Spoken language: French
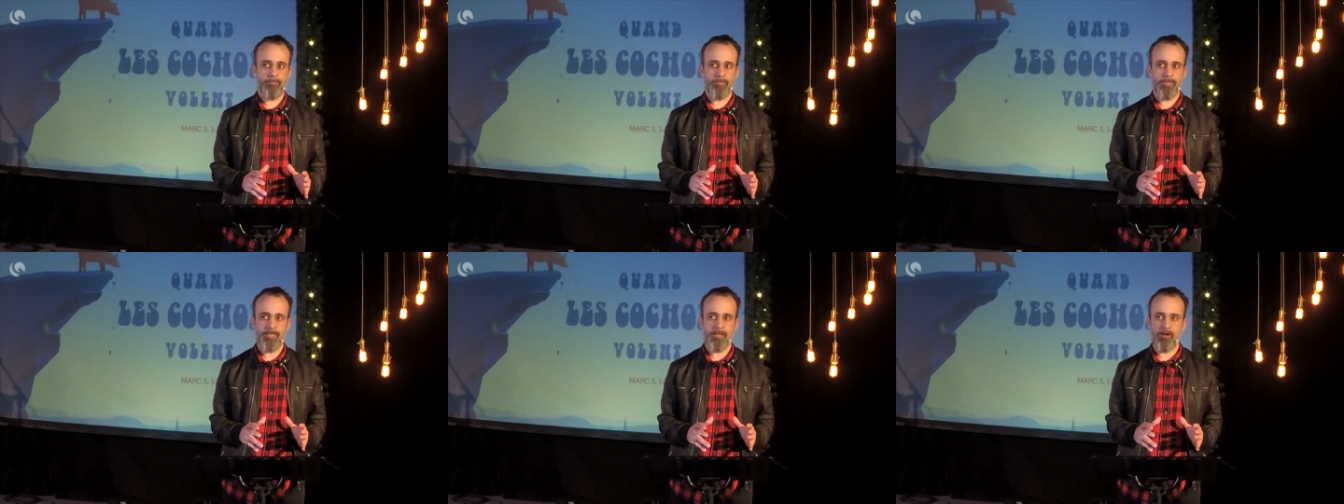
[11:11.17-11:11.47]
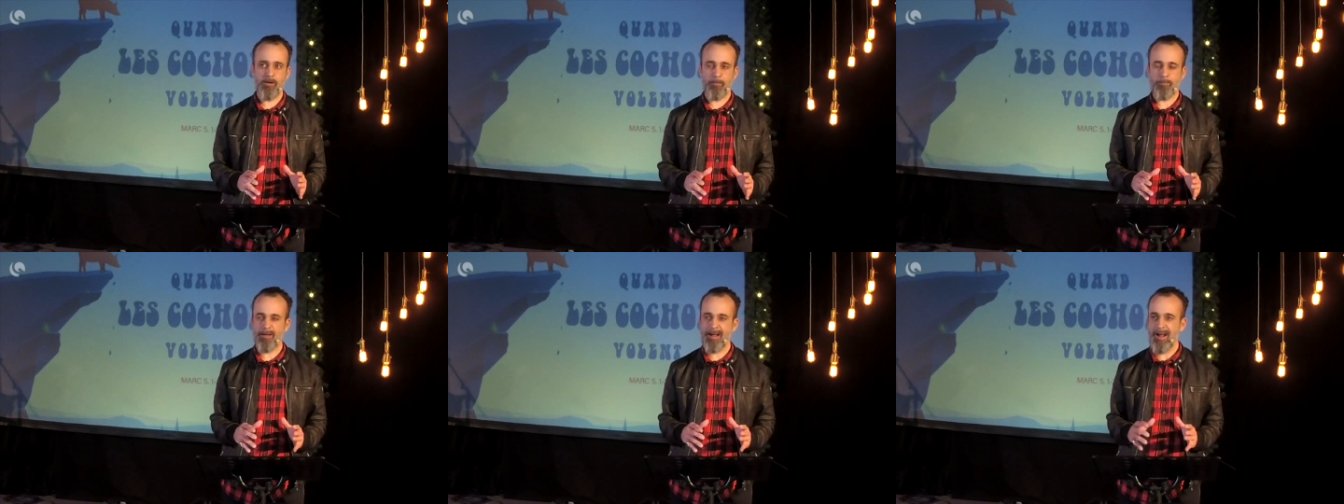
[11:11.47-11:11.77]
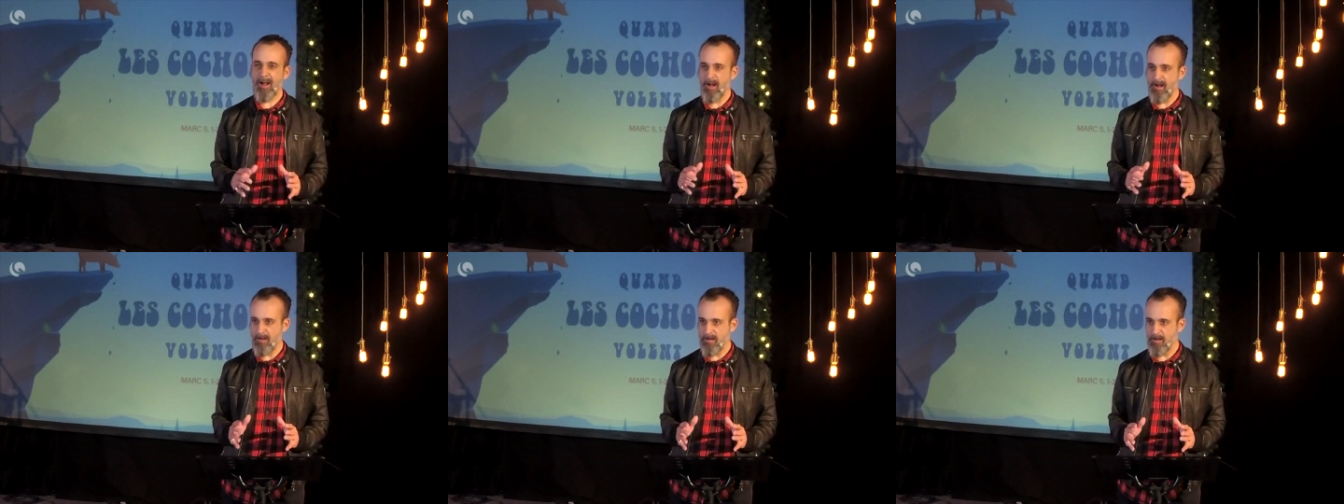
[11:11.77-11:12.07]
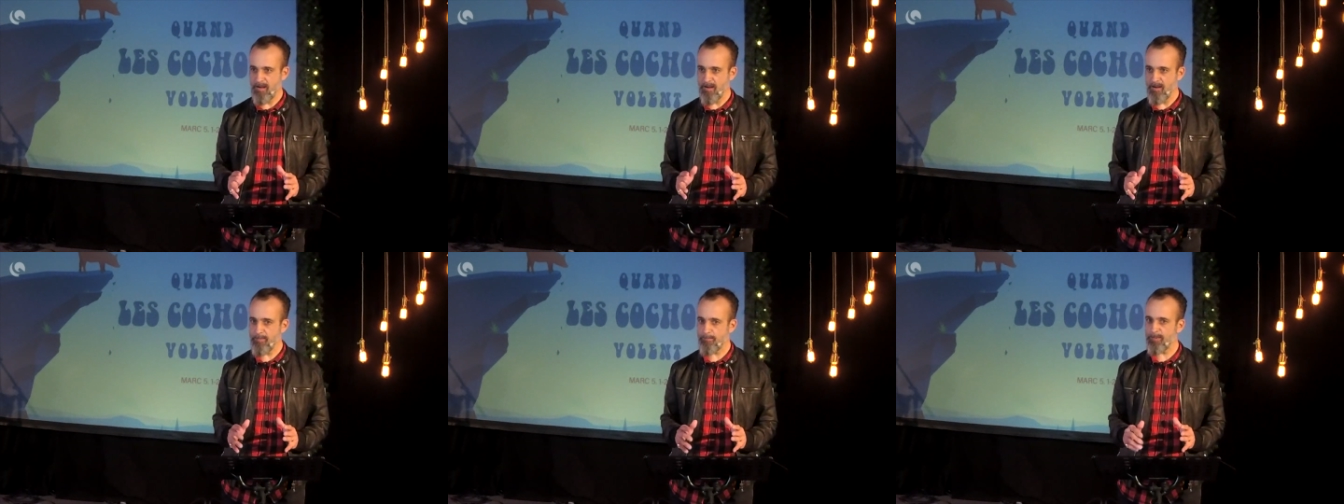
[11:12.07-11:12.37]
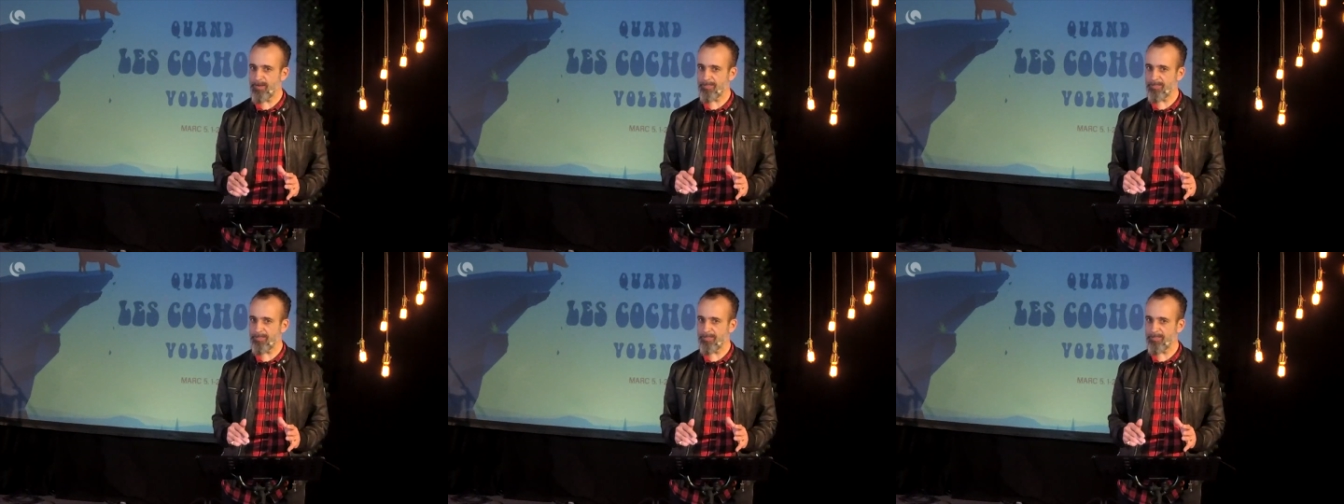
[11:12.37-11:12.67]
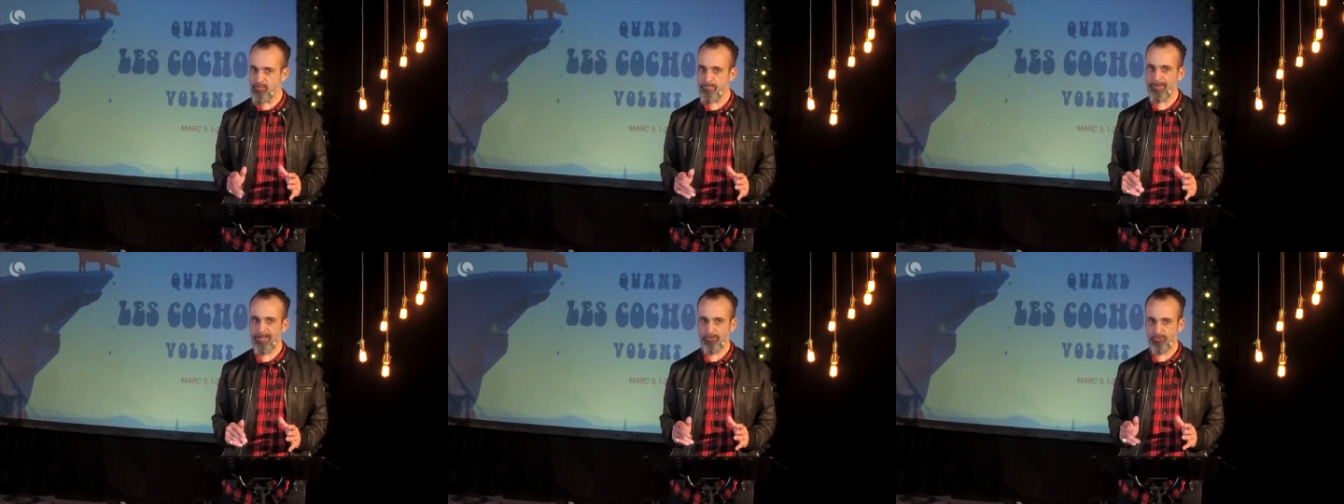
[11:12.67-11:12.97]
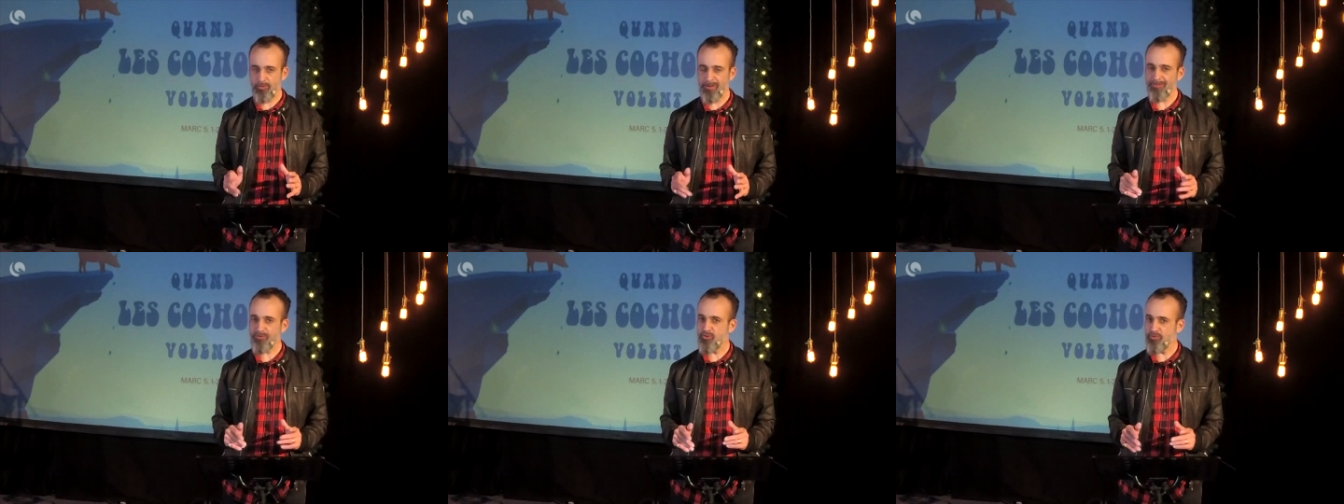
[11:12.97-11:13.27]
D'accord Pas un, pas deux, pas
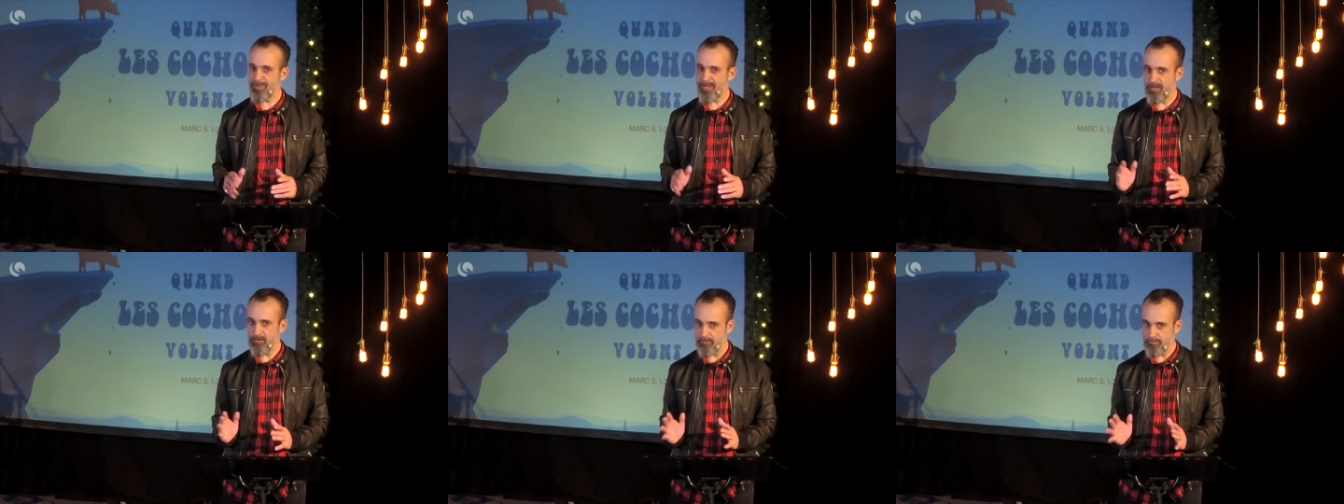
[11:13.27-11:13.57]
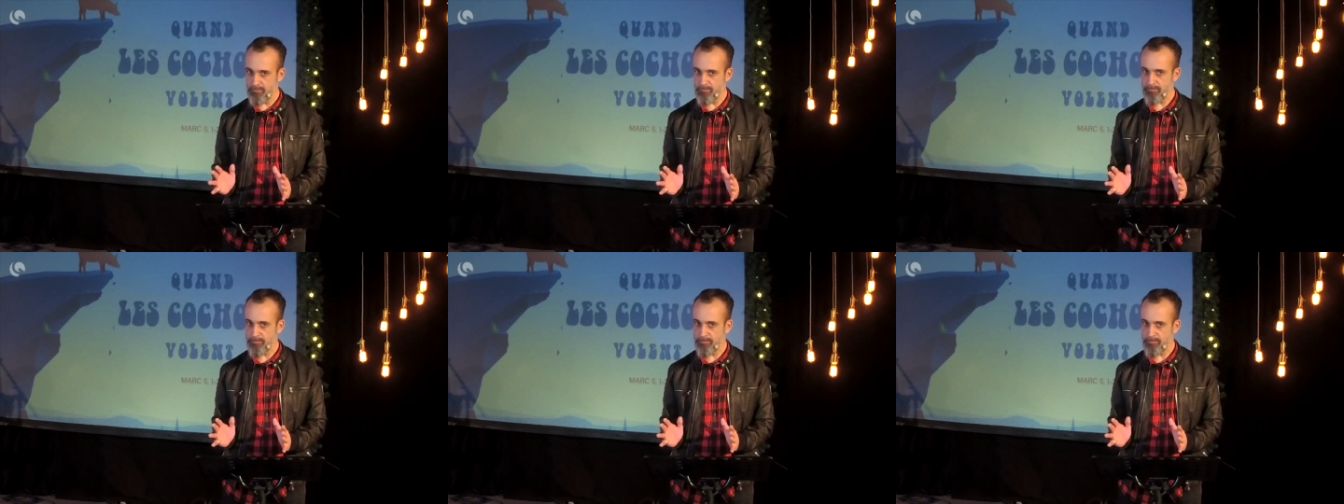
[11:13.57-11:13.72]
trois, 2000.